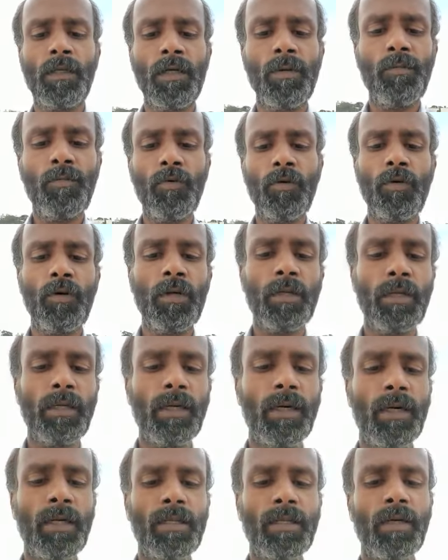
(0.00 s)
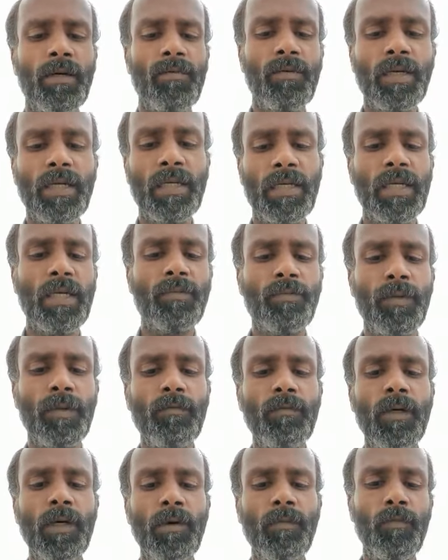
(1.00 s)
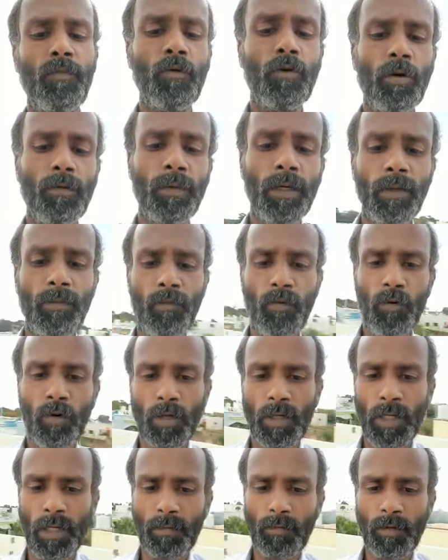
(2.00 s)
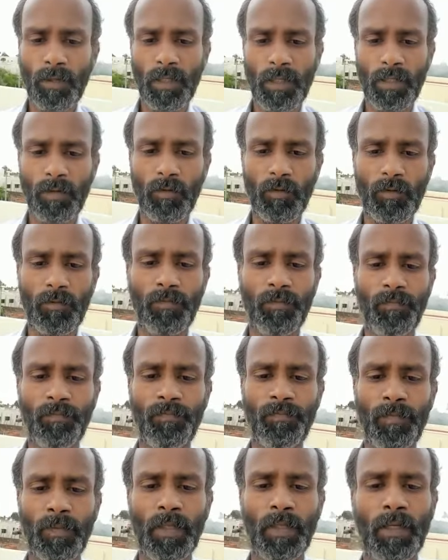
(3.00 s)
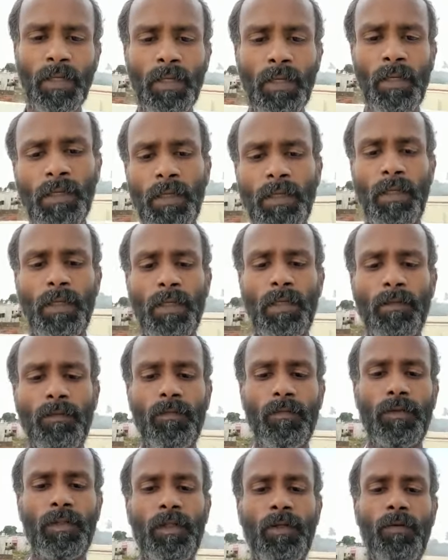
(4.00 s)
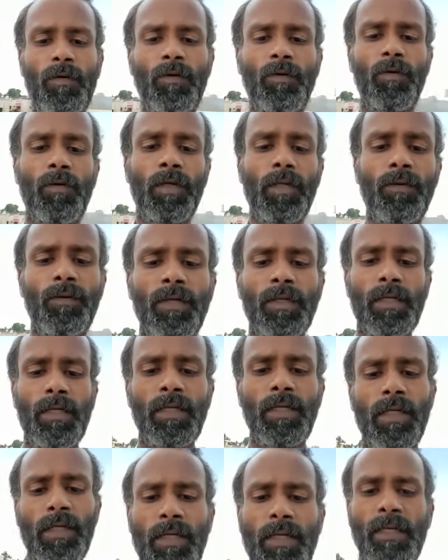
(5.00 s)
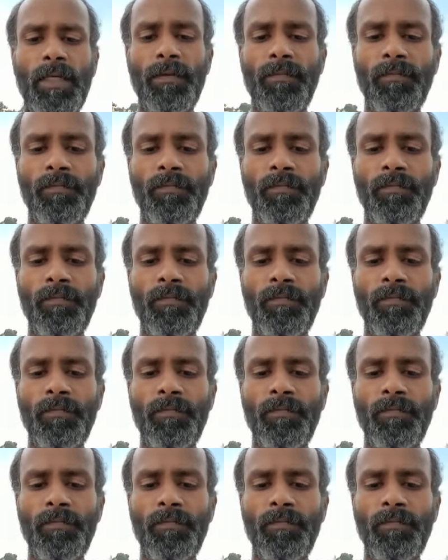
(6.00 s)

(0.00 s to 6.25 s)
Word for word: எப்பொருள் யார் யார் வாய் கேட்பினும் அப்பொருள் மெய்ப்பொருள் காண்பது அறிவு எனும் திருவள்ளுவருடைய வாக்குக்கு இணங்க